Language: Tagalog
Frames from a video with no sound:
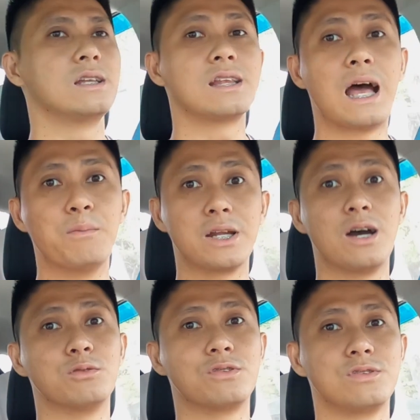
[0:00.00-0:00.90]
the
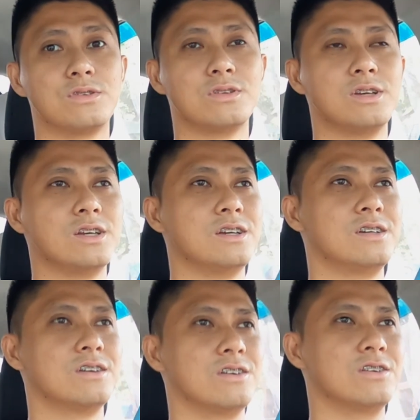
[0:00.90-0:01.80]
Tamaraws.
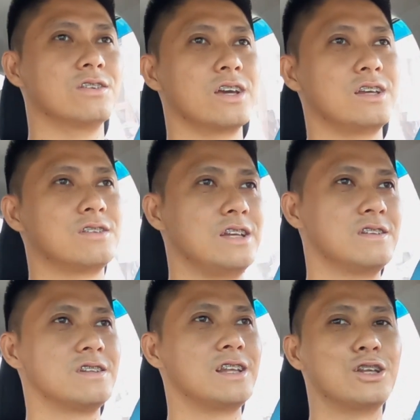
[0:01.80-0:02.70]
Okay,
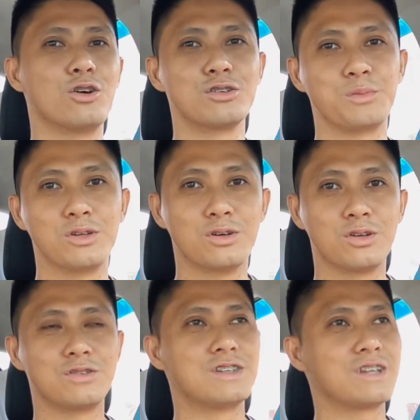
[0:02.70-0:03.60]
since nandito ako sa
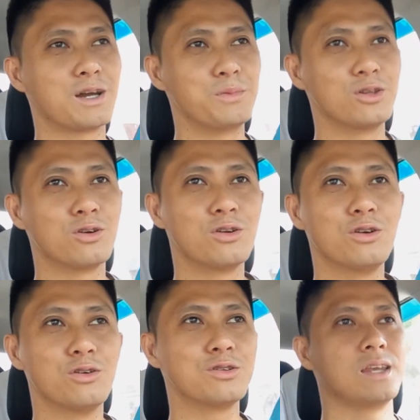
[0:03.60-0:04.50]
Mindoro, since taga
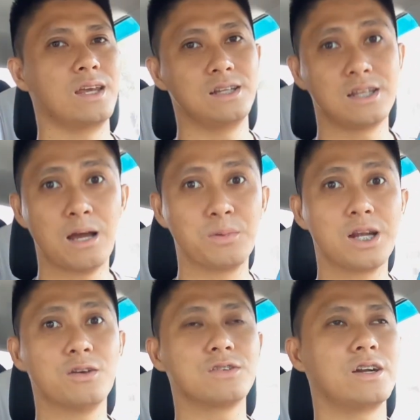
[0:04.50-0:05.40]
Mindoro ako, and the
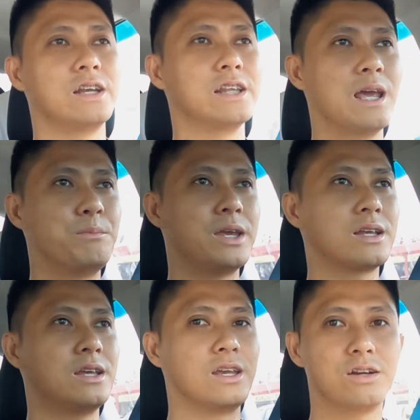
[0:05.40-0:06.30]
Tamaraws are
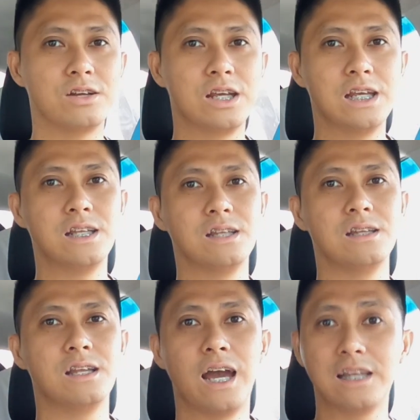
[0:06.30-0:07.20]
endemic here
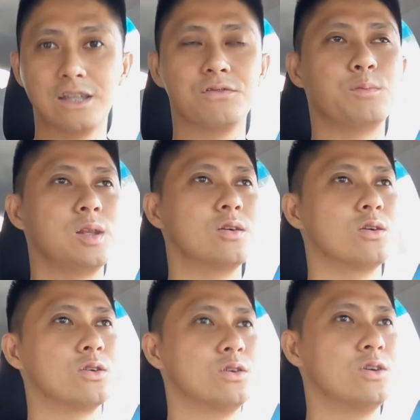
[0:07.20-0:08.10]
in the island of
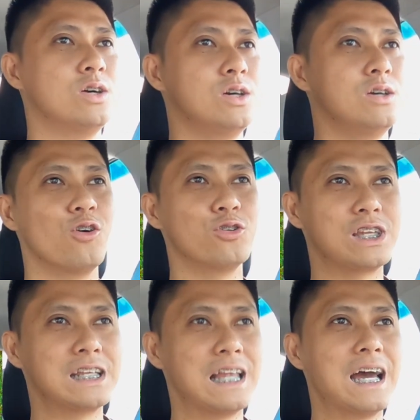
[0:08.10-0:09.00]
Mindoro,
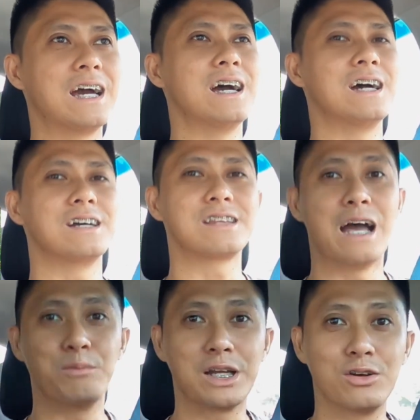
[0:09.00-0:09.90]
kukunti na lang ang
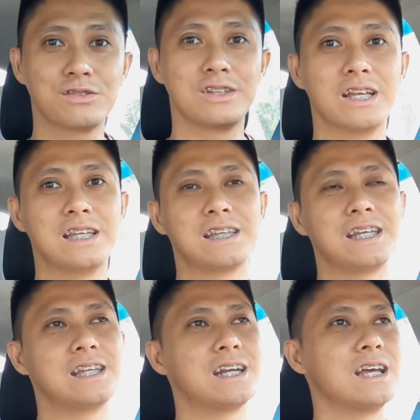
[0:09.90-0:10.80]
Tamaraws na
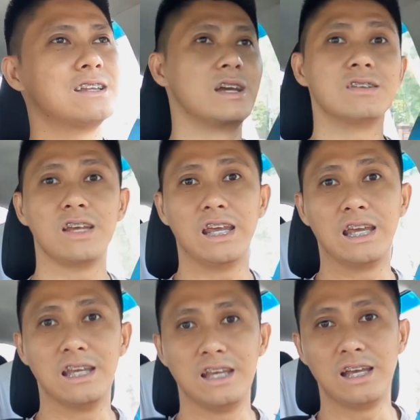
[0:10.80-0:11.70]
natitira dyan sa
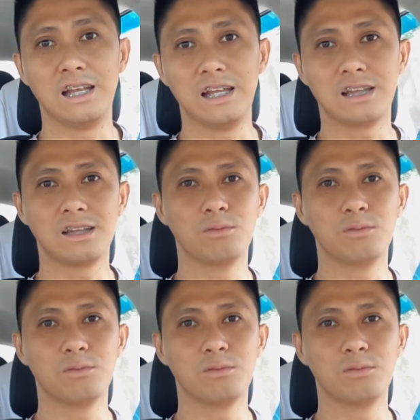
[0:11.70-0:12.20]
Iglit